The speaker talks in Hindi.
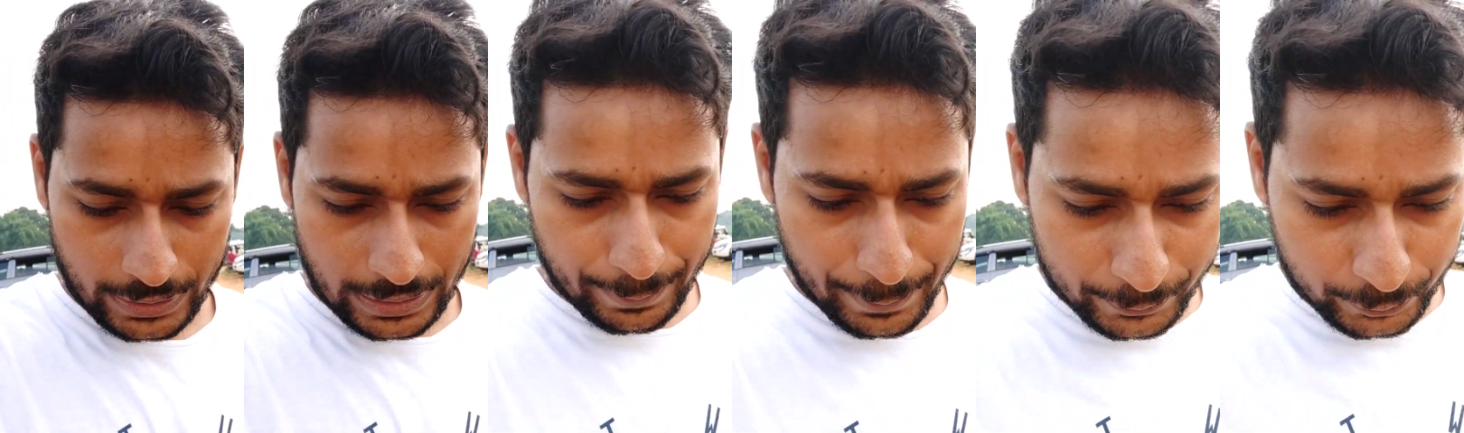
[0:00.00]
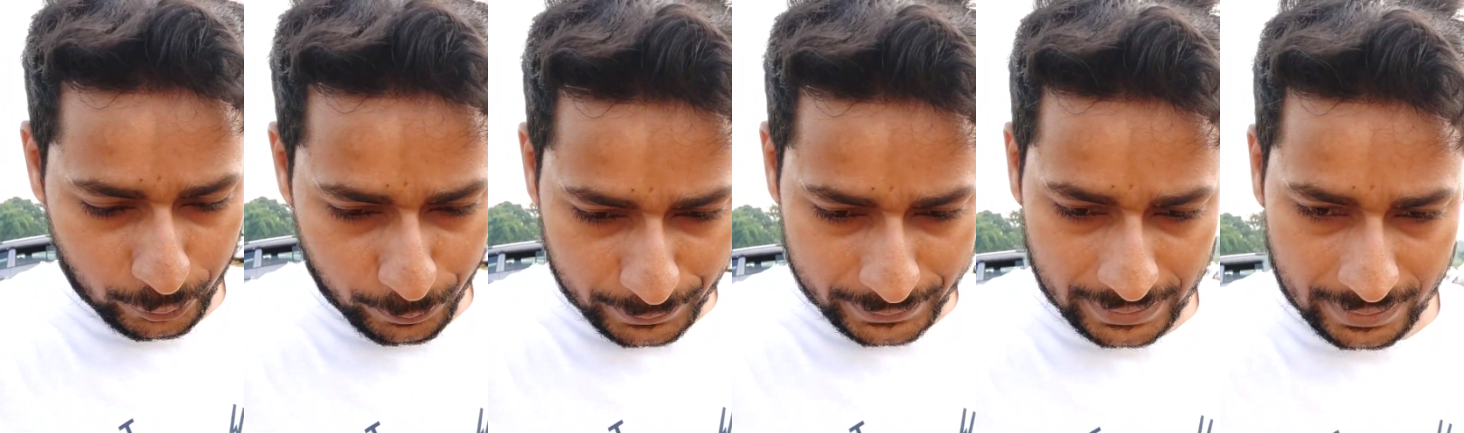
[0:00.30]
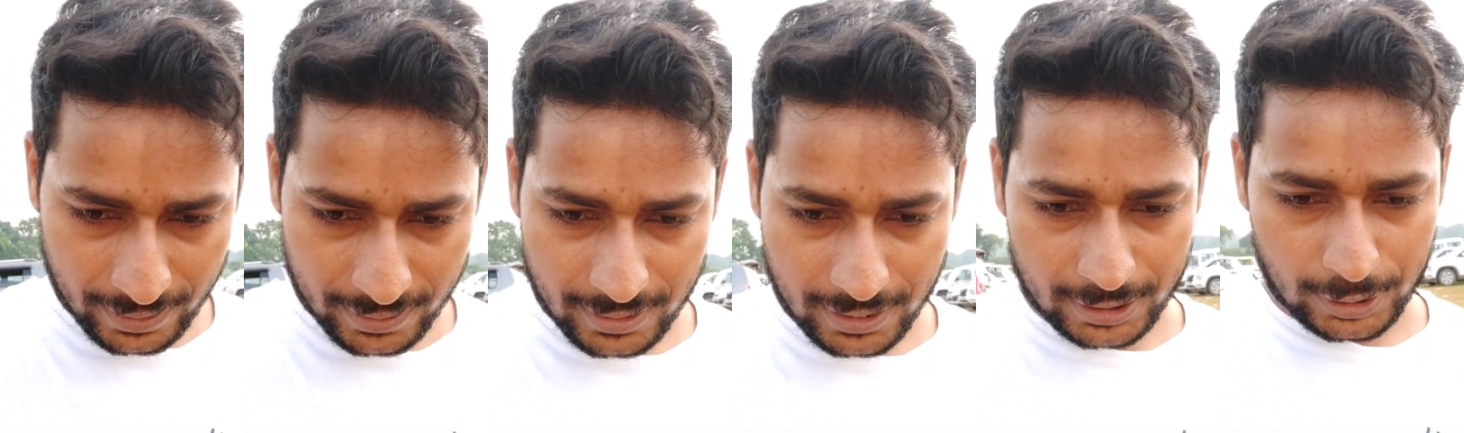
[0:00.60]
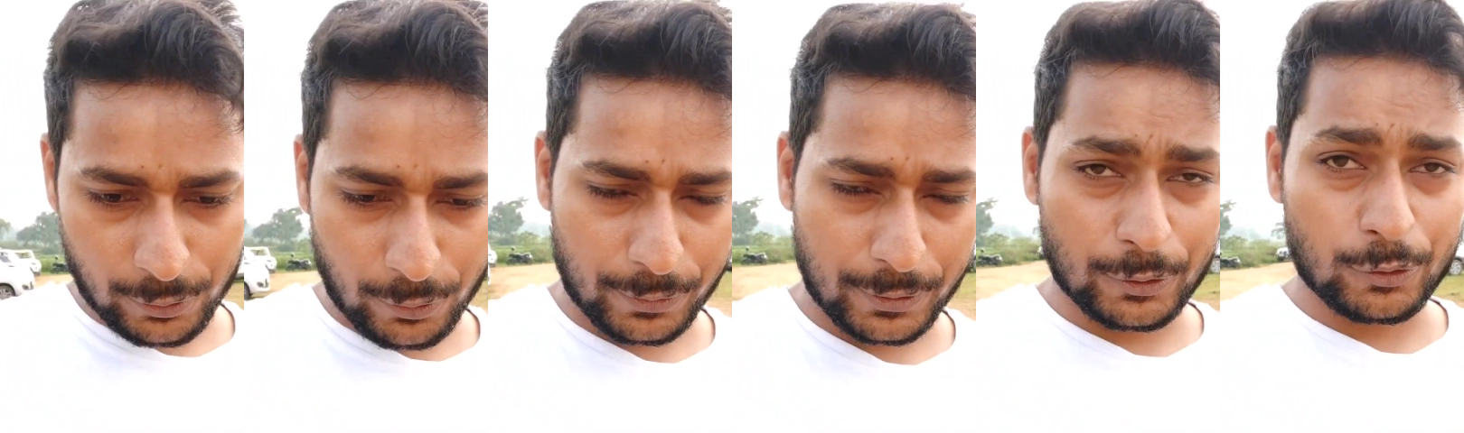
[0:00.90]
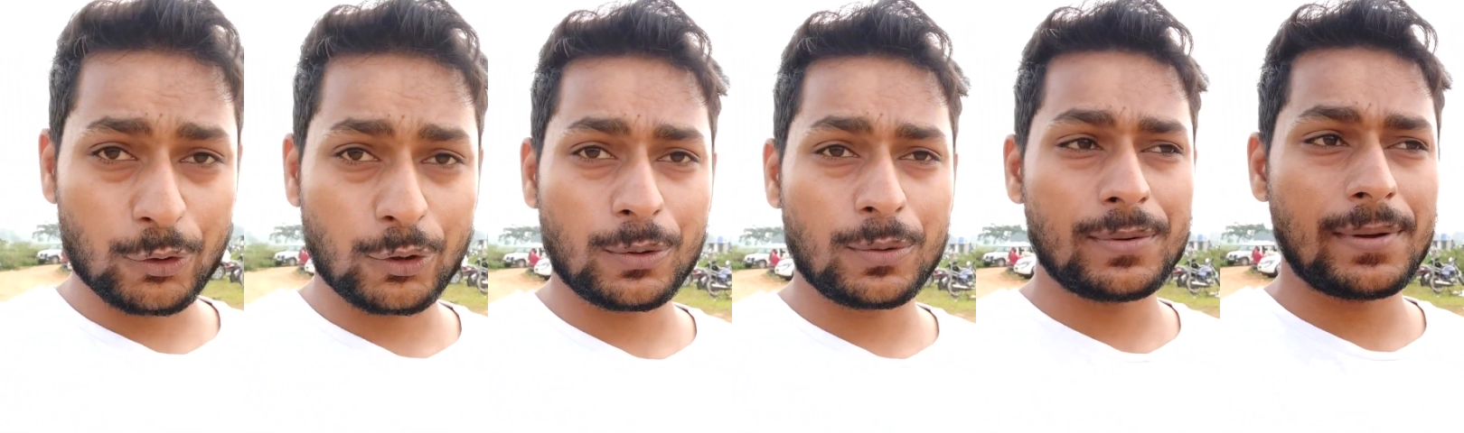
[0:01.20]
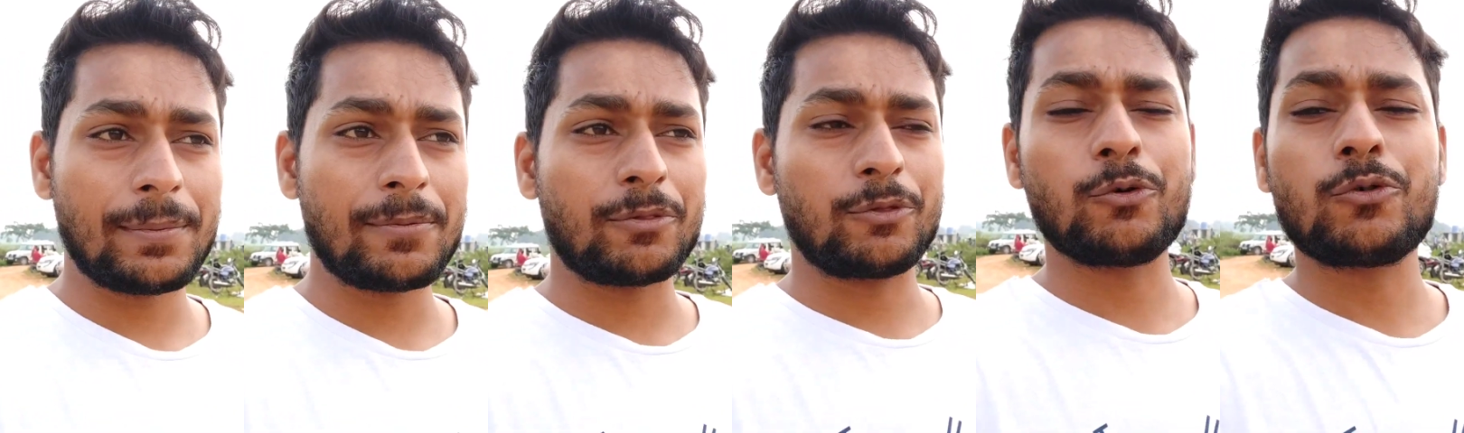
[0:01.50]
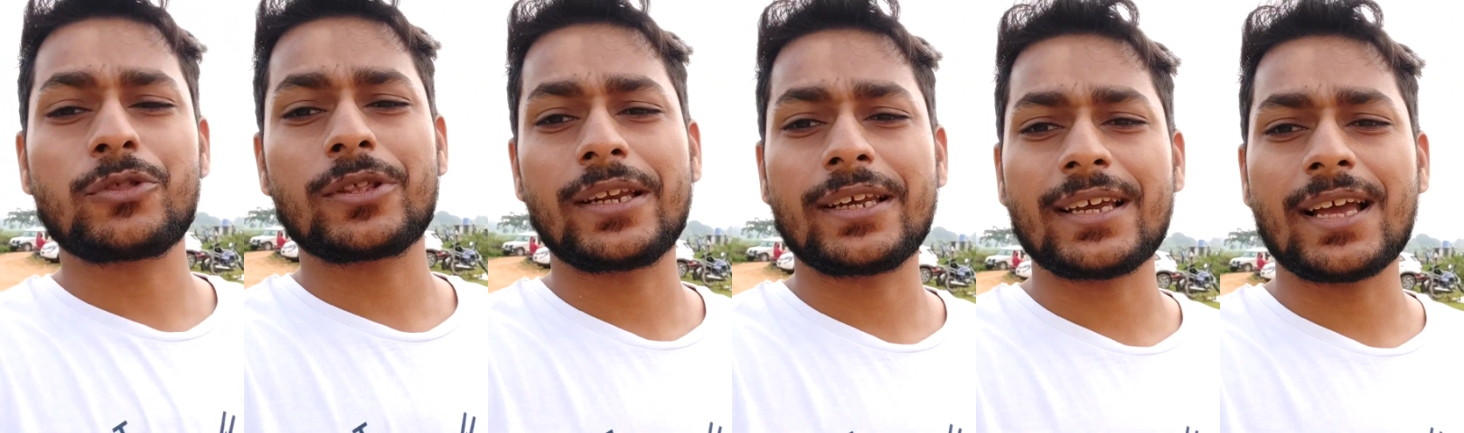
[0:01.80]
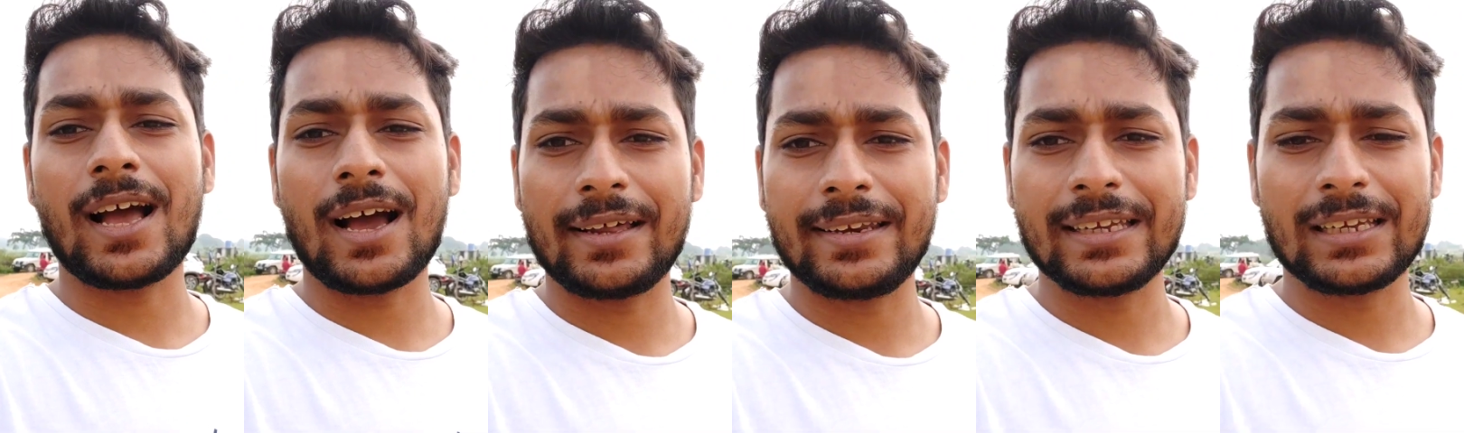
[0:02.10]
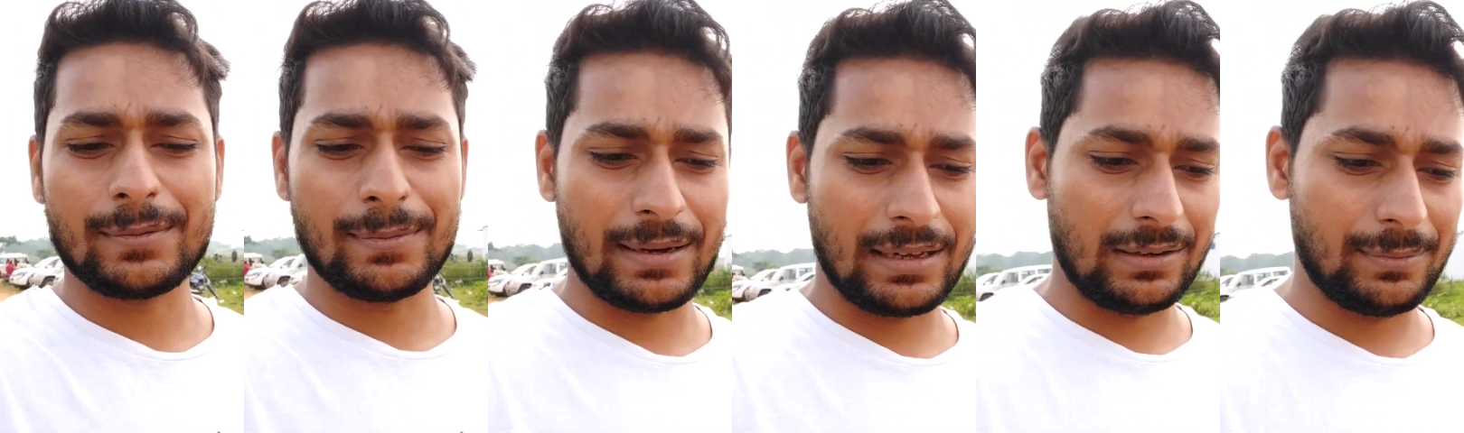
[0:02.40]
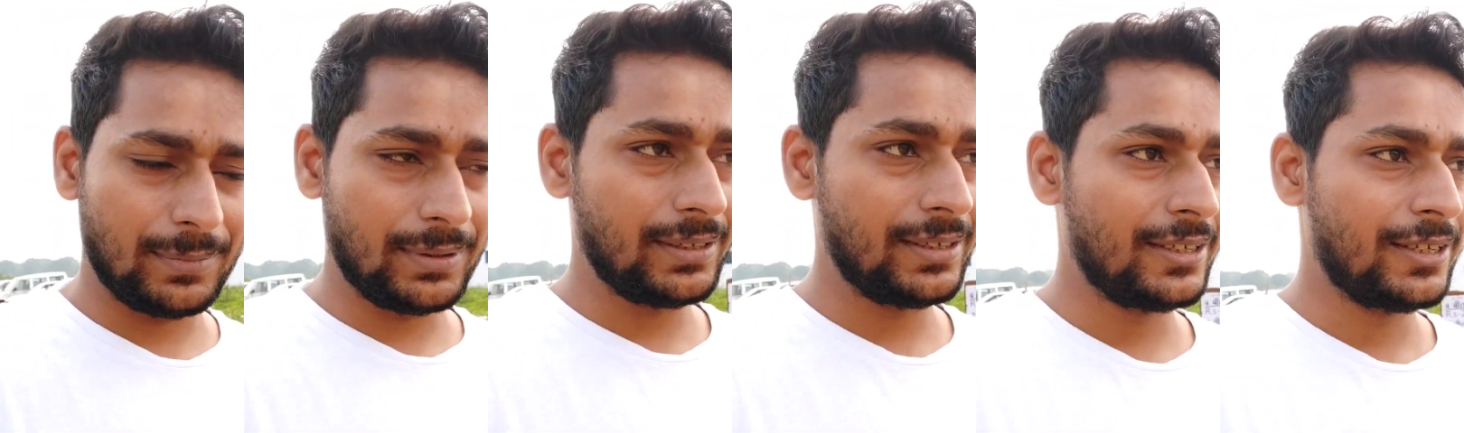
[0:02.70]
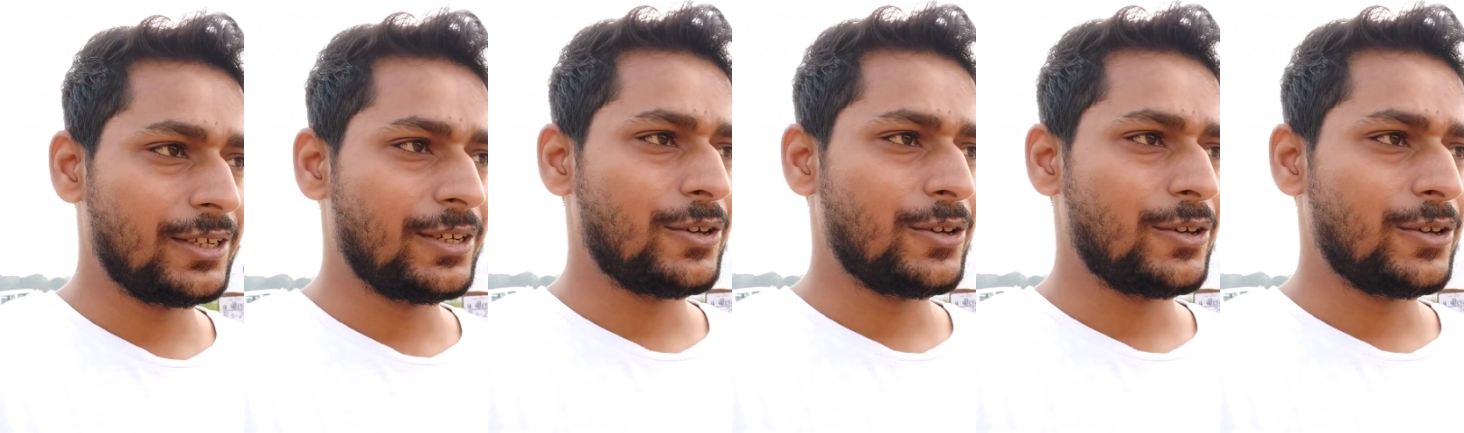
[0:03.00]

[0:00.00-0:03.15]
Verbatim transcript: एक बात और बताना चाहता हूँ कि जो कभी आप सोच रहे हैं आने के बारे में